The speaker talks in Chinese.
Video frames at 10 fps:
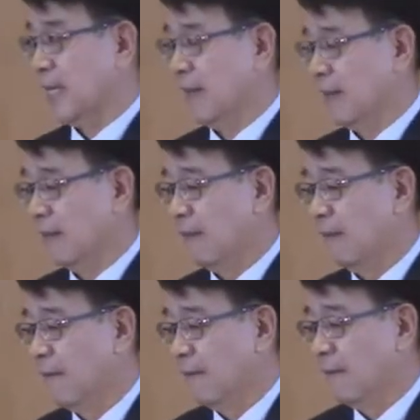因
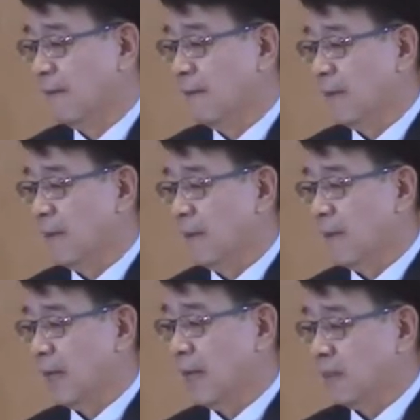为呃，这人
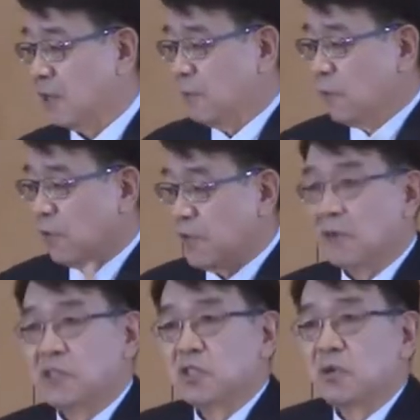的身体是
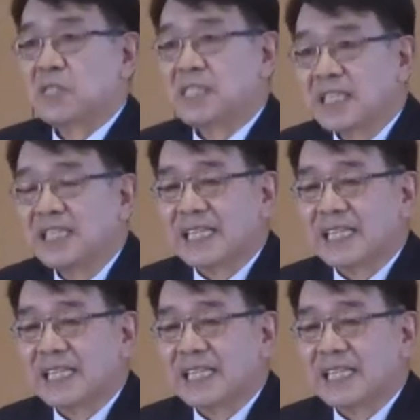仁义